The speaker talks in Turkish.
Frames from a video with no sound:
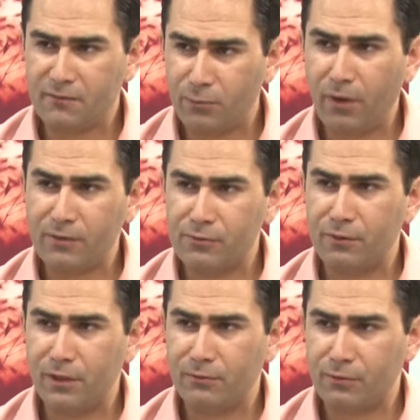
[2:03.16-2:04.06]
nüansı
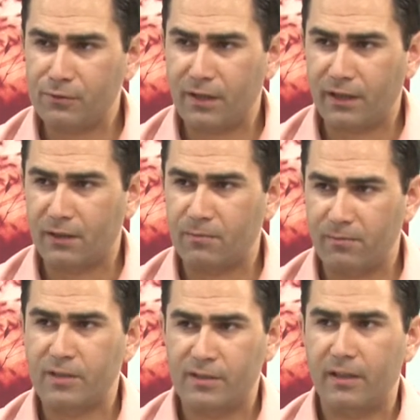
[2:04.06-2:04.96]
öğreniyoruz sanki bir
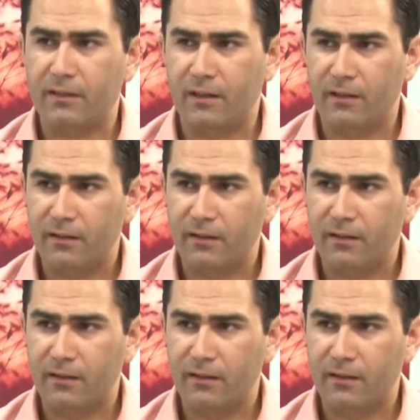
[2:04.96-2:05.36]
baştan da.